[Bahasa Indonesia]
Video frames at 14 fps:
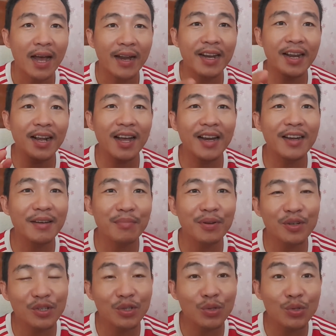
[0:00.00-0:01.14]
Adakah Anda
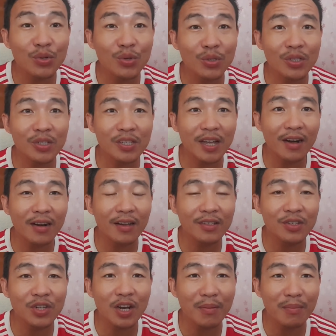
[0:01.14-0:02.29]
bersetuju secara,
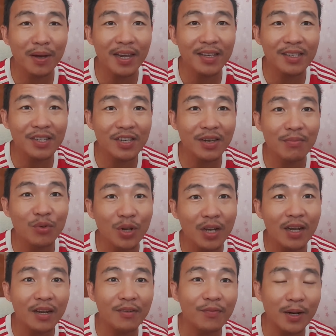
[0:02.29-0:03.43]
secara maya saja
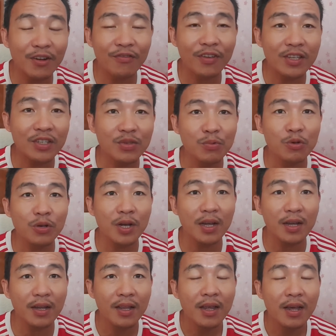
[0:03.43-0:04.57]
mungkin daripada Facebook
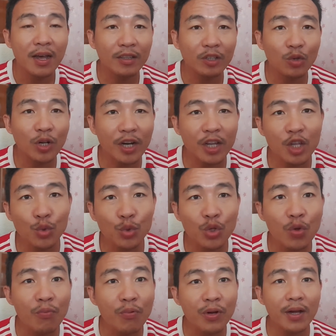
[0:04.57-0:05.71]
kah atau dari
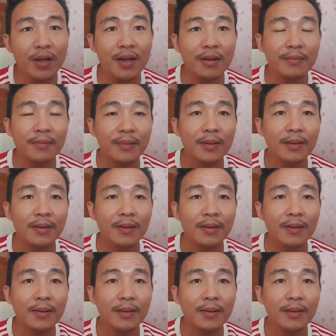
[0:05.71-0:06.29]
YouTube kah?